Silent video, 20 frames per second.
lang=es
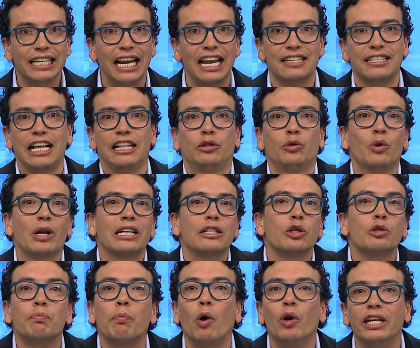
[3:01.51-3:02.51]
de las alturas
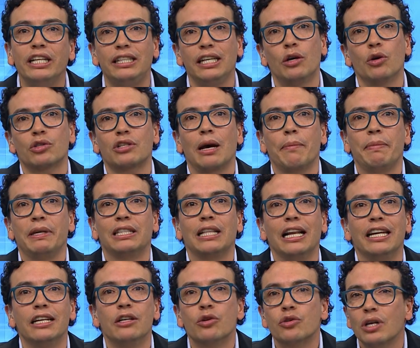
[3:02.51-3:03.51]
los políticos
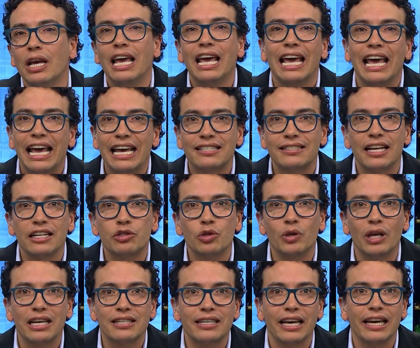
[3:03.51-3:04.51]
capitalinos, esta
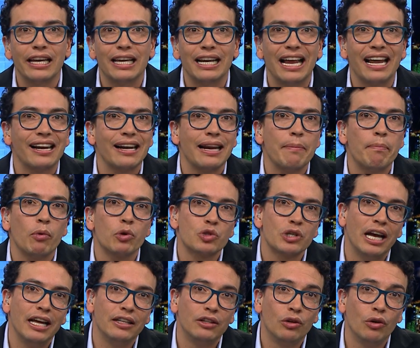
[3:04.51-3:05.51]
ciudad seguirá
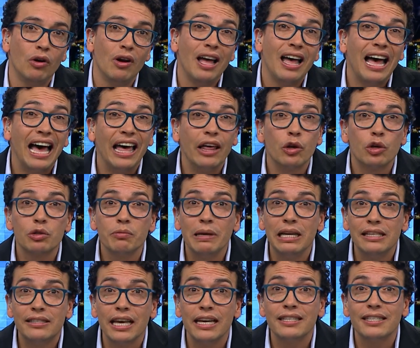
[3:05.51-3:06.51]
reposando a
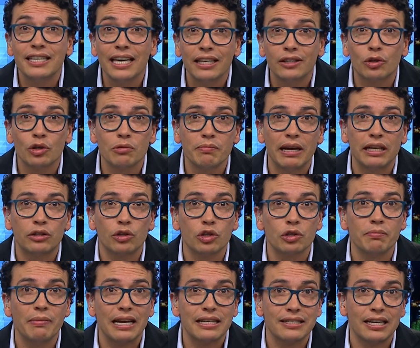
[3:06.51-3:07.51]
2.600
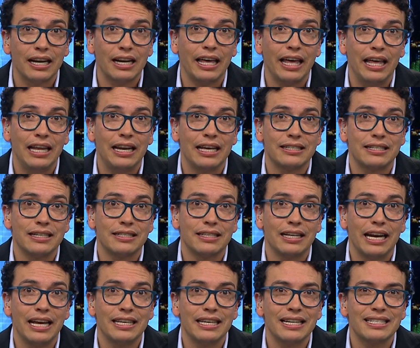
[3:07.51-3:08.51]
metros más cerca de las
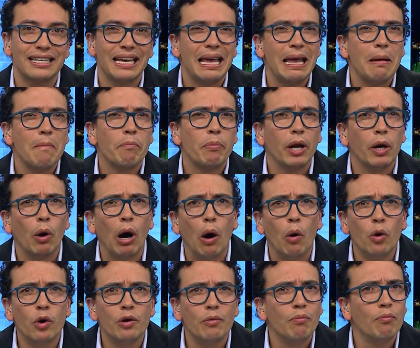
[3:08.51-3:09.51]
estrellas, pero
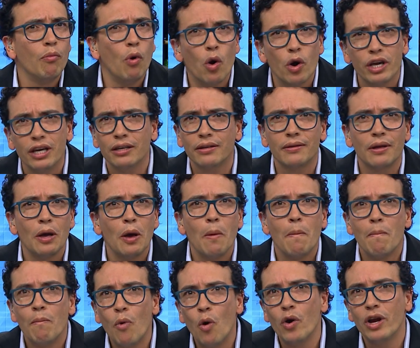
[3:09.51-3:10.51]
aún muy,
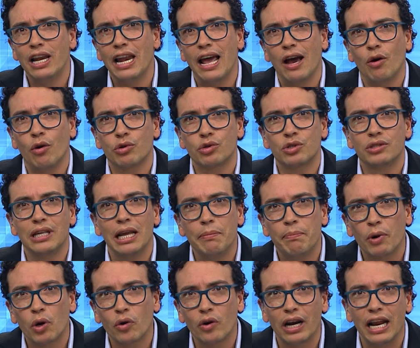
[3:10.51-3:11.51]
muy lejos del
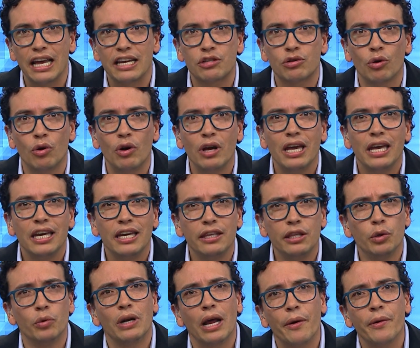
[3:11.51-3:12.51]
progreso y
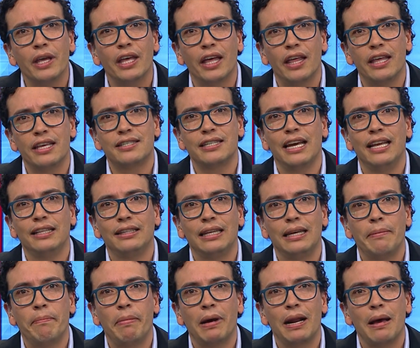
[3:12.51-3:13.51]
de una vida
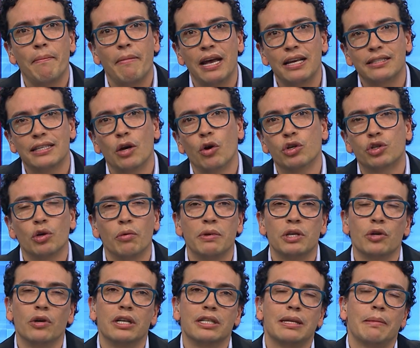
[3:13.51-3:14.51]
decente para más de 8
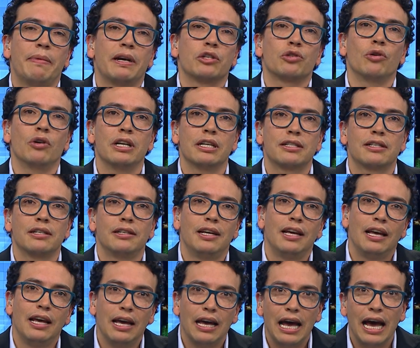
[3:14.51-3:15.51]
millones de personas.
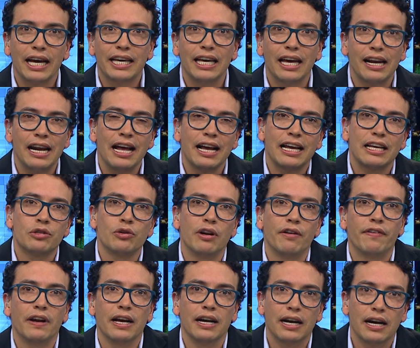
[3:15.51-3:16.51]
Aquí arranca Zona
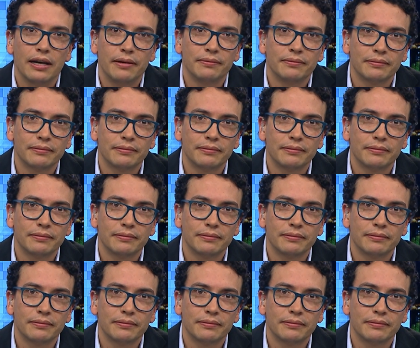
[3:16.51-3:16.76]
Franca.